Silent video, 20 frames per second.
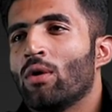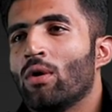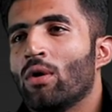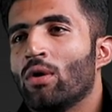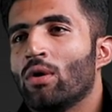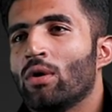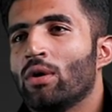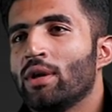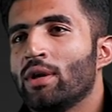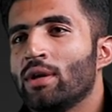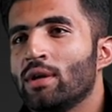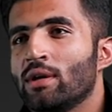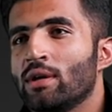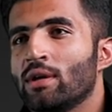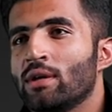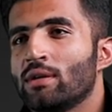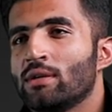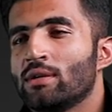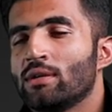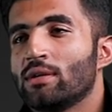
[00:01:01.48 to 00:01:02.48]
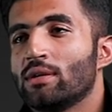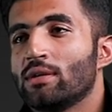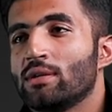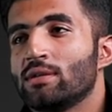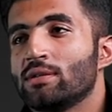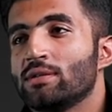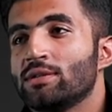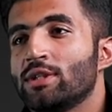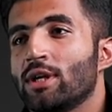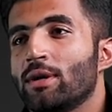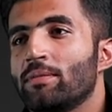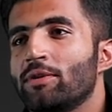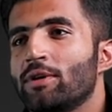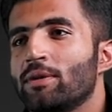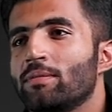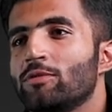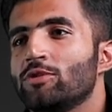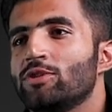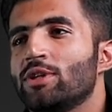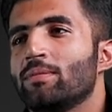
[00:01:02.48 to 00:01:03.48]
और जब
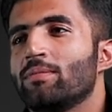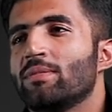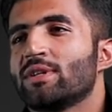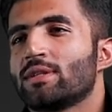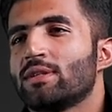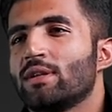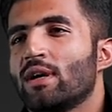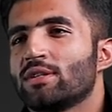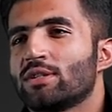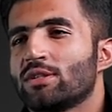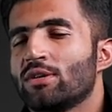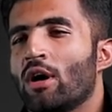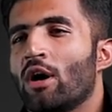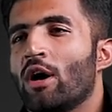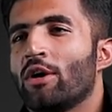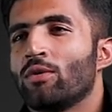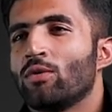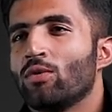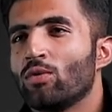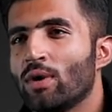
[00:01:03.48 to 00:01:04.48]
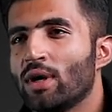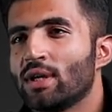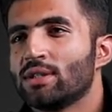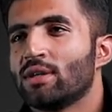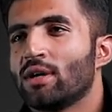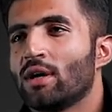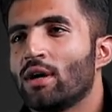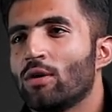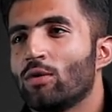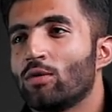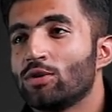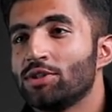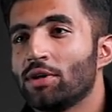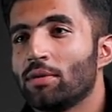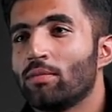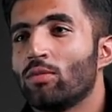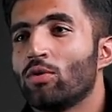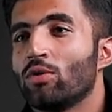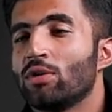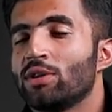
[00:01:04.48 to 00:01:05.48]
ये मुझे मसला स्टार्ट हुआ था और
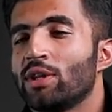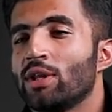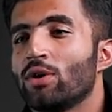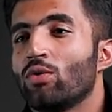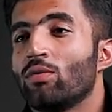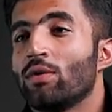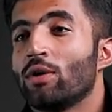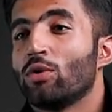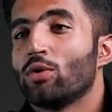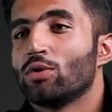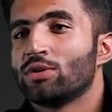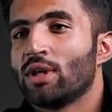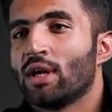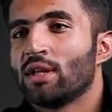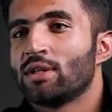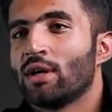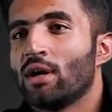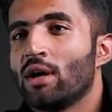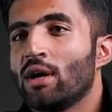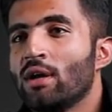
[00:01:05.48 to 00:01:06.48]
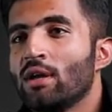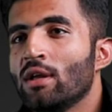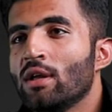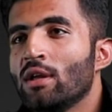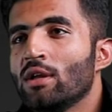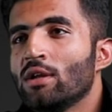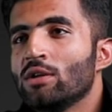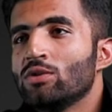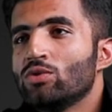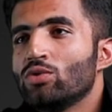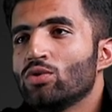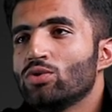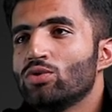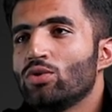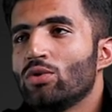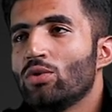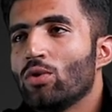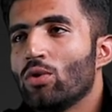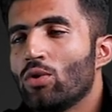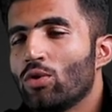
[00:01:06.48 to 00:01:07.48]
जब बोलते हुए होता था तो
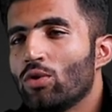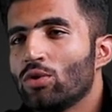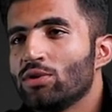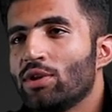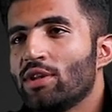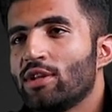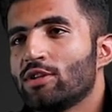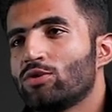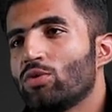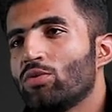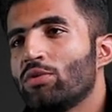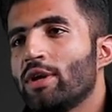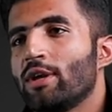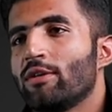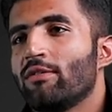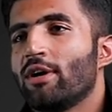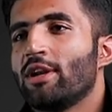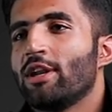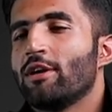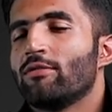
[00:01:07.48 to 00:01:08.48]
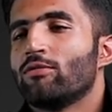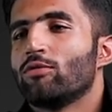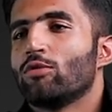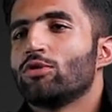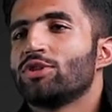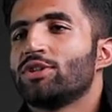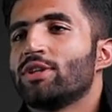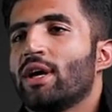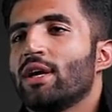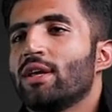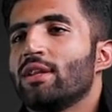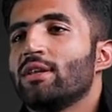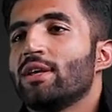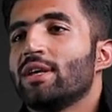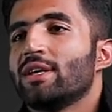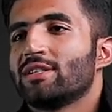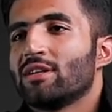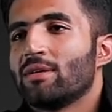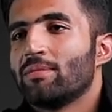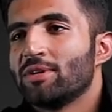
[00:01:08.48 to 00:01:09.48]
जो लोग होते थे सुनने वाले वो शायद
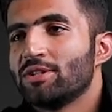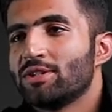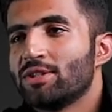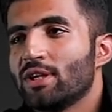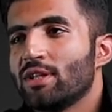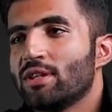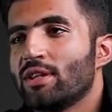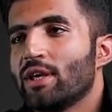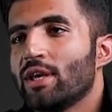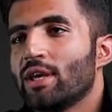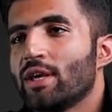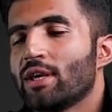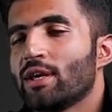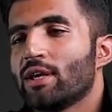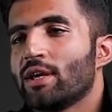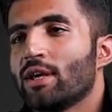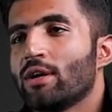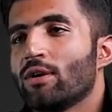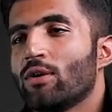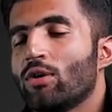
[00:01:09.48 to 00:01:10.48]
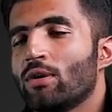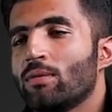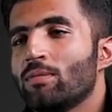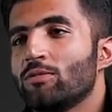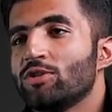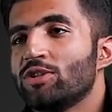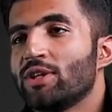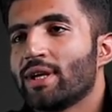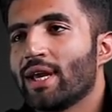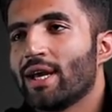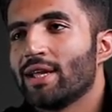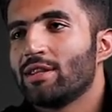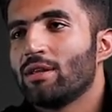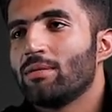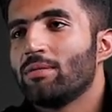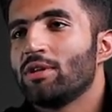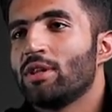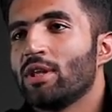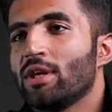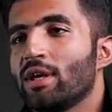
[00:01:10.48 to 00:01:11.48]
ये समझते थे कि और मुझे
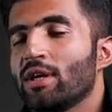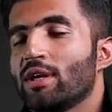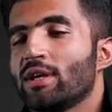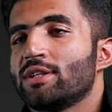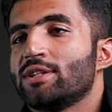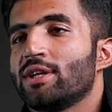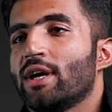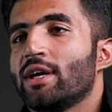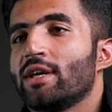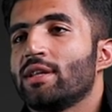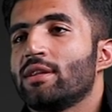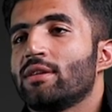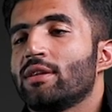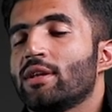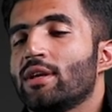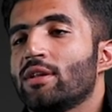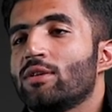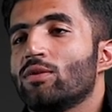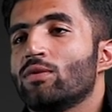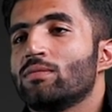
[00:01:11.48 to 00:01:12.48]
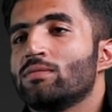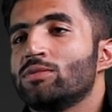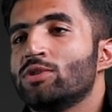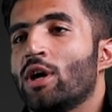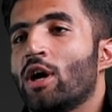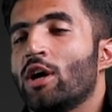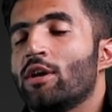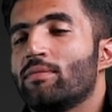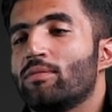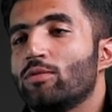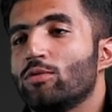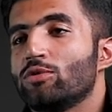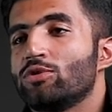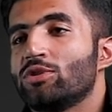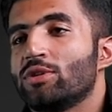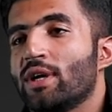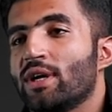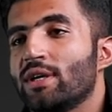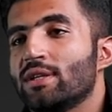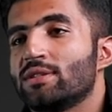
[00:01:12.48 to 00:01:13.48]
कहते भी थे कि शायद कि तुम जान
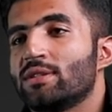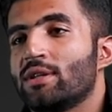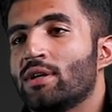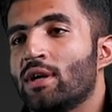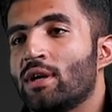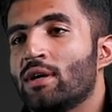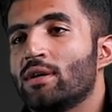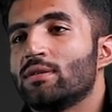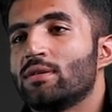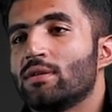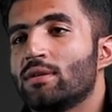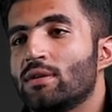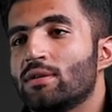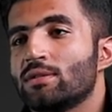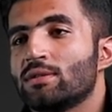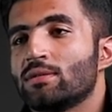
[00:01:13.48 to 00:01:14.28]
पूछ के इस तरह